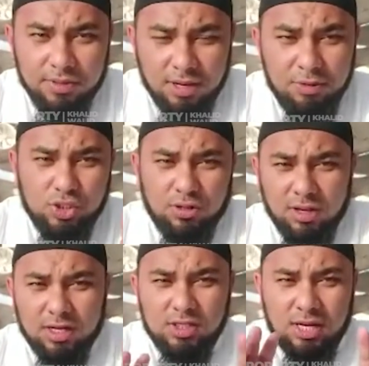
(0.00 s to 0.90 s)
Nabi
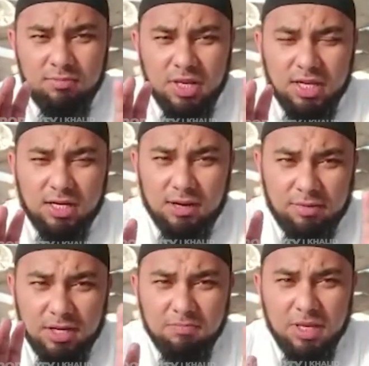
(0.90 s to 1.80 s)
SAW berikan
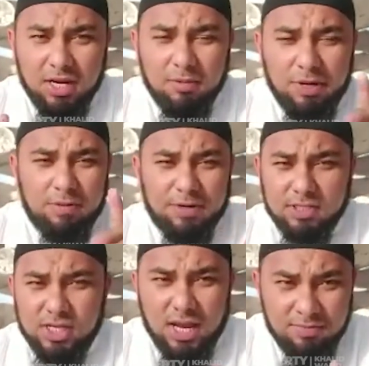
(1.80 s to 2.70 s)
kabar gembira kepada para
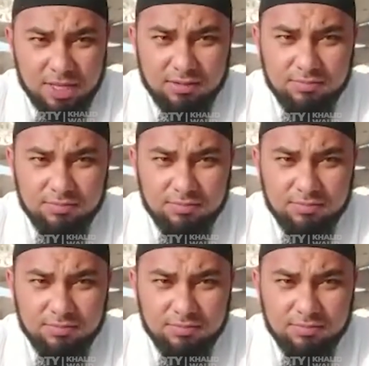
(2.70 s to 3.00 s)
sahabat